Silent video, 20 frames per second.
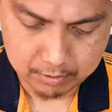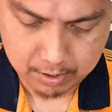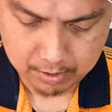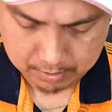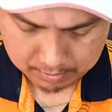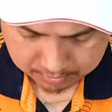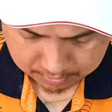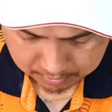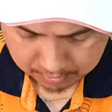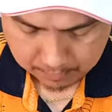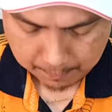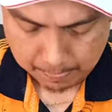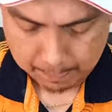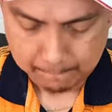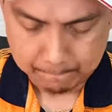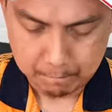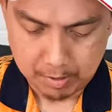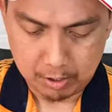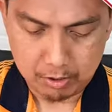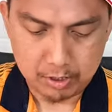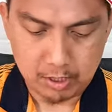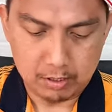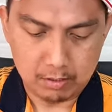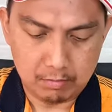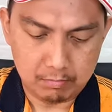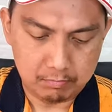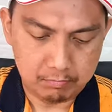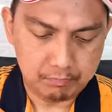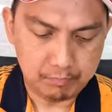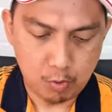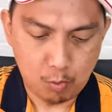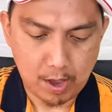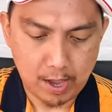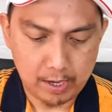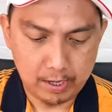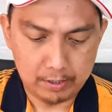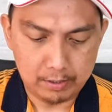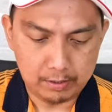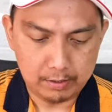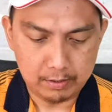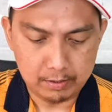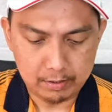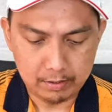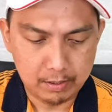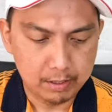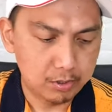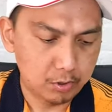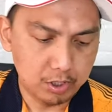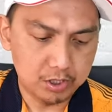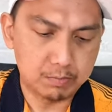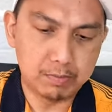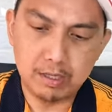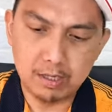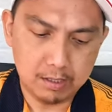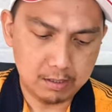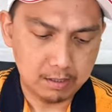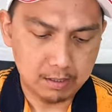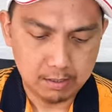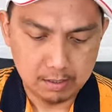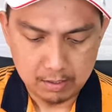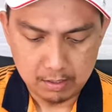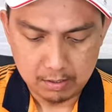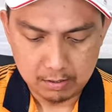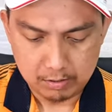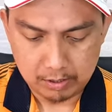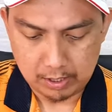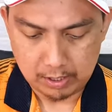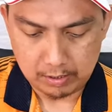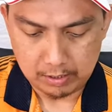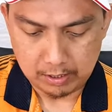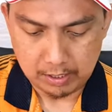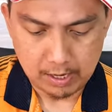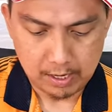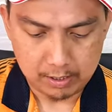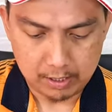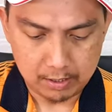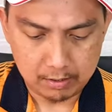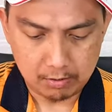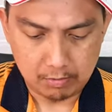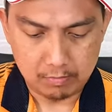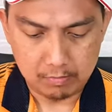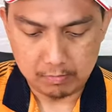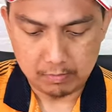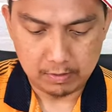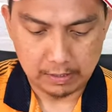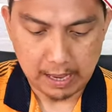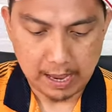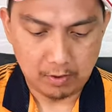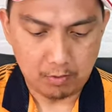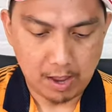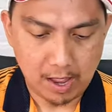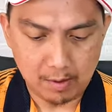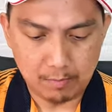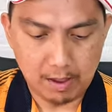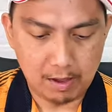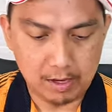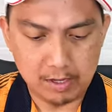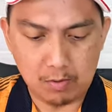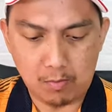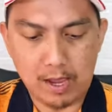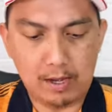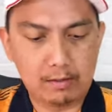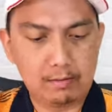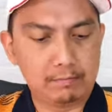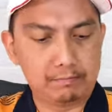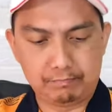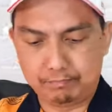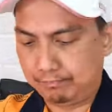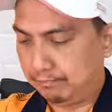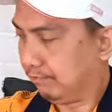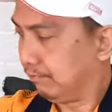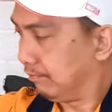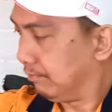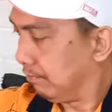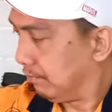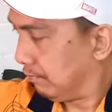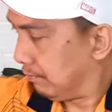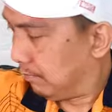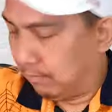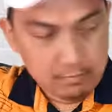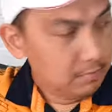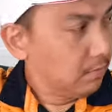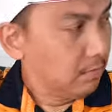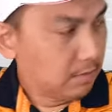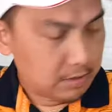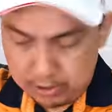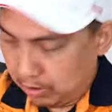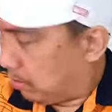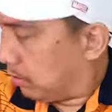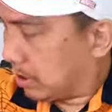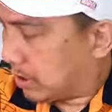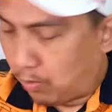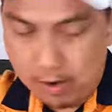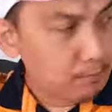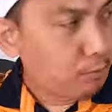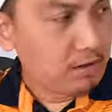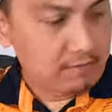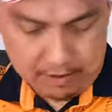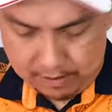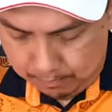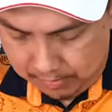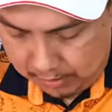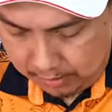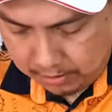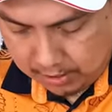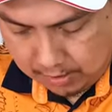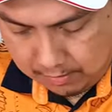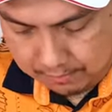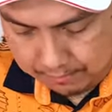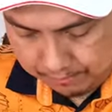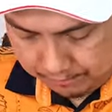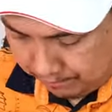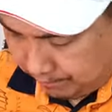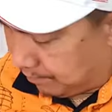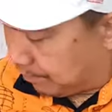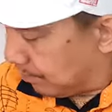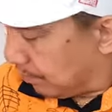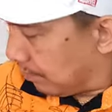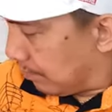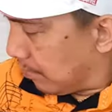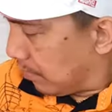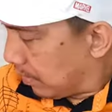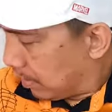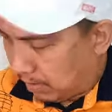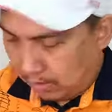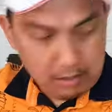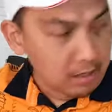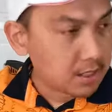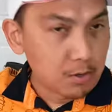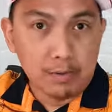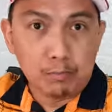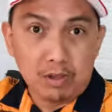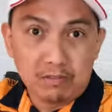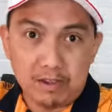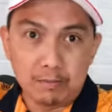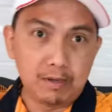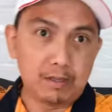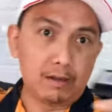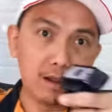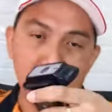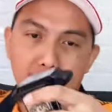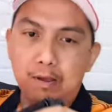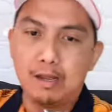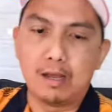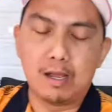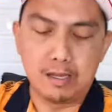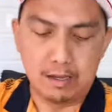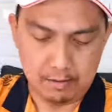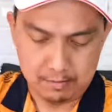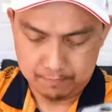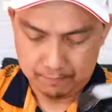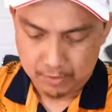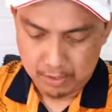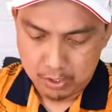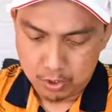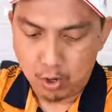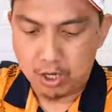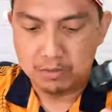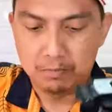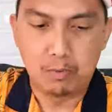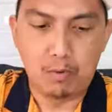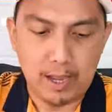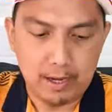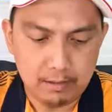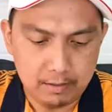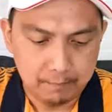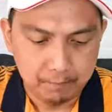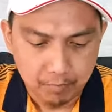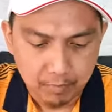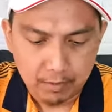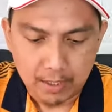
Diba? Meron siyang wire USB. Okay, tingnan natin kung gaano kahaba ang kanyang wire. So, nasa 1.5 meter siya. Nasa 1.5 meter ang kanyang USB wire.